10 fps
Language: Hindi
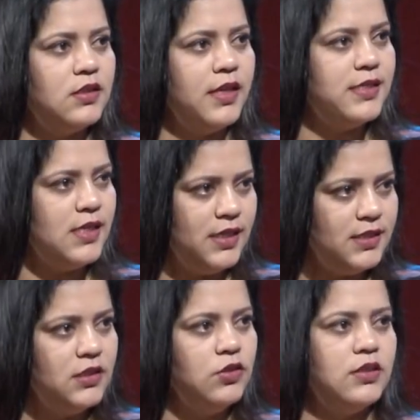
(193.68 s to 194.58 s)
के आर टी
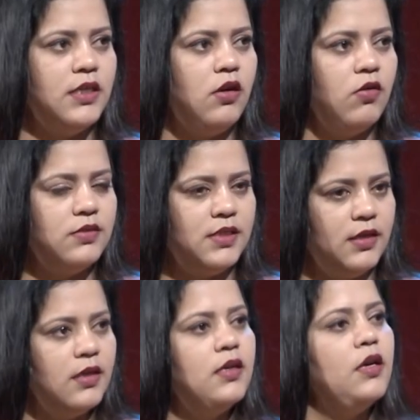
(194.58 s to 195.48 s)
सी जो सेंट्रल ऑफिस
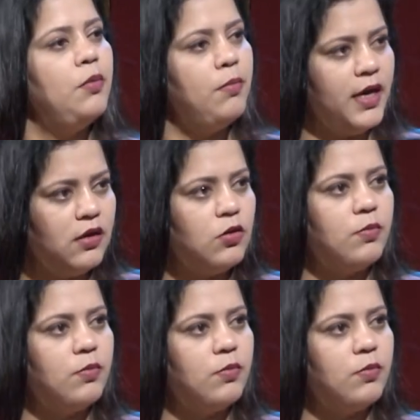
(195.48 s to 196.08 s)
बैंगलोर में बैंगलोर